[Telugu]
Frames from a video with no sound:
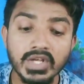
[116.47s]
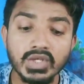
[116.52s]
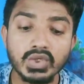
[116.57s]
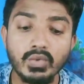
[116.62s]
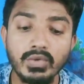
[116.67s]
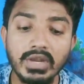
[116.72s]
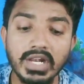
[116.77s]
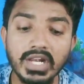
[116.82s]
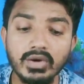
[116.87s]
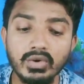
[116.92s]
సో
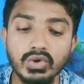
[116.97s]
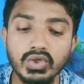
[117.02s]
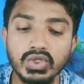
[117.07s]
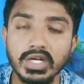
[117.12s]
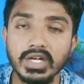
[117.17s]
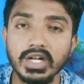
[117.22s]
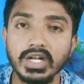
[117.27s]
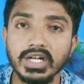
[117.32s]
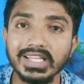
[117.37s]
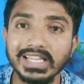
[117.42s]
వీళ్ళ గురించి
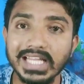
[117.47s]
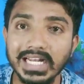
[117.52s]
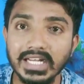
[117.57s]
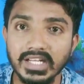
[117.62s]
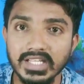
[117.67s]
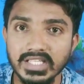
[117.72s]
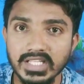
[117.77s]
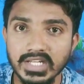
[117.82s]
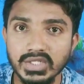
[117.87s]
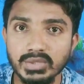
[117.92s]
ఏంటంటే
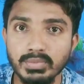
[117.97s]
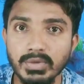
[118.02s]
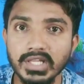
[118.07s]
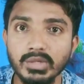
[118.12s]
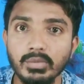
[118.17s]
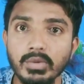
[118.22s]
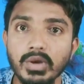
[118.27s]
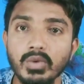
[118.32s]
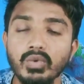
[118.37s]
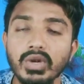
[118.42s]
థర్టీ సీట్స్
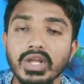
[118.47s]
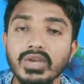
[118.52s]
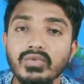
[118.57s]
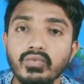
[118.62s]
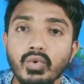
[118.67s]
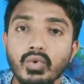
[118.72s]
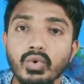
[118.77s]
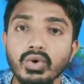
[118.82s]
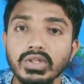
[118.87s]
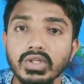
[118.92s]
మాత్రమే ఉన్నాయి
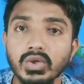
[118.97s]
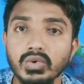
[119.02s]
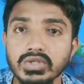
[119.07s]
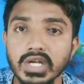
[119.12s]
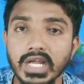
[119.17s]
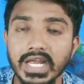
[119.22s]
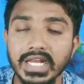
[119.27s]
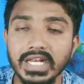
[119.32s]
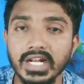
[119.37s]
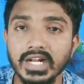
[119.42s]
ఫోర్
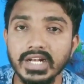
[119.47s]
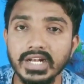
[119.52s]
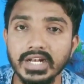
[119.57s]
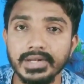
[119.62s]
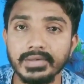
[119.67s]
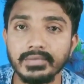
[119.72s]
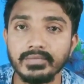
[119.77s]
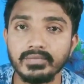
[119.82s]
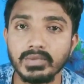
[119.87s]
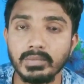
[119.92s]
థౌజండ్ ఎయిట్ హండ్రెడ్